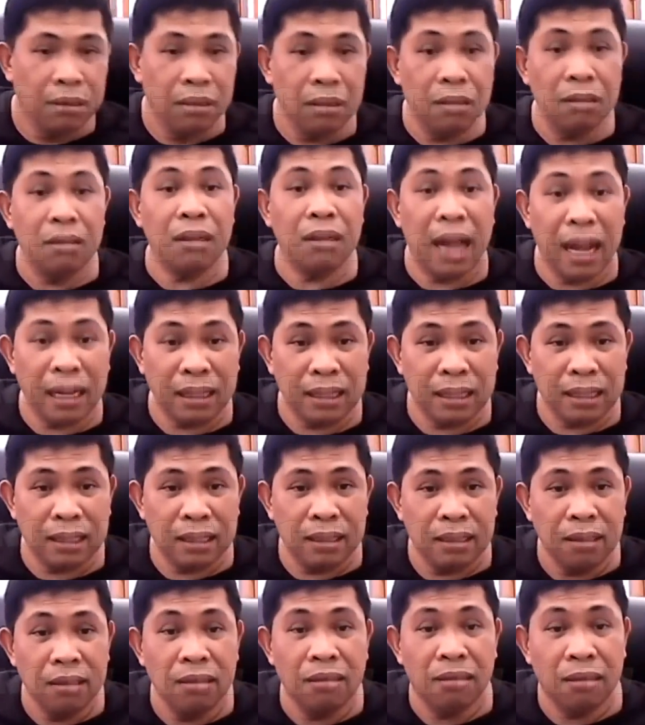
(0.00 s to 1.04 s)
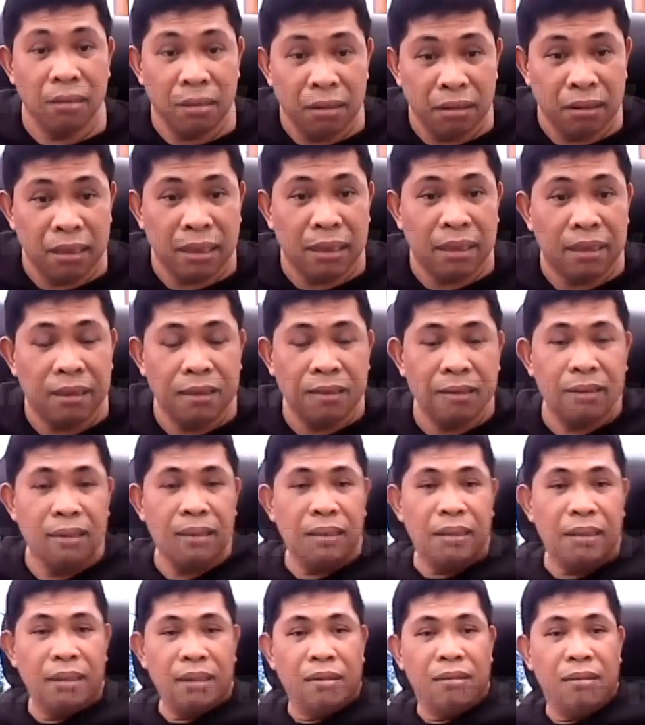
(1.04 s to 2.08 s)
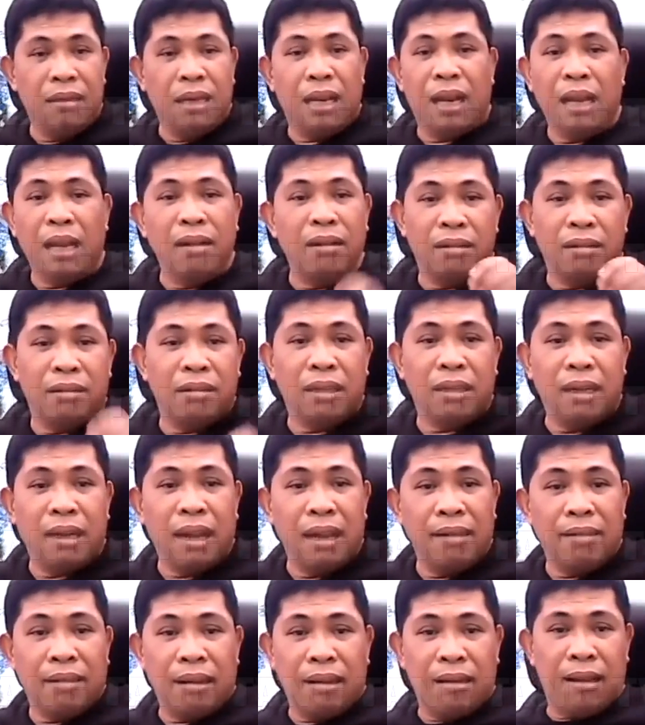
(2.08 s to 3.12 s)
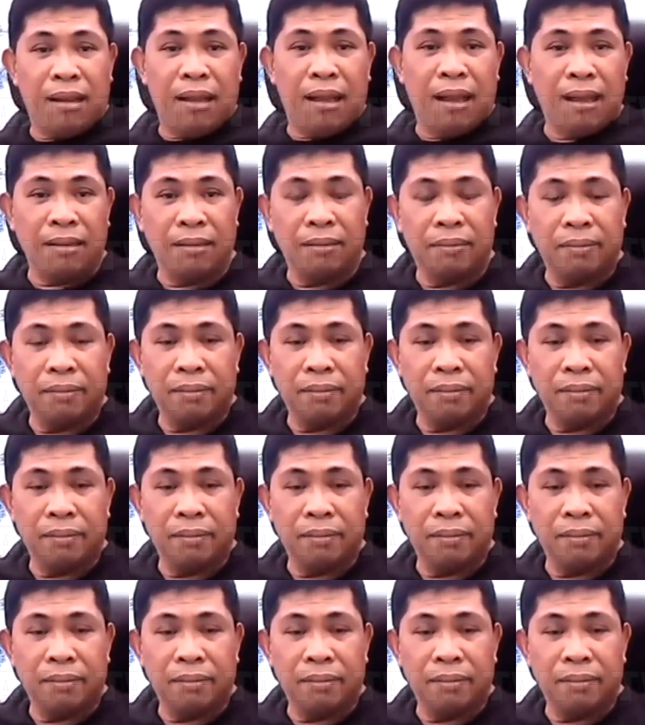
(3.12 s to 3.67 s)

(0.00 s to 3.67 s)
No guts, no glory. Ngunit ngayon ko siya naintindihan.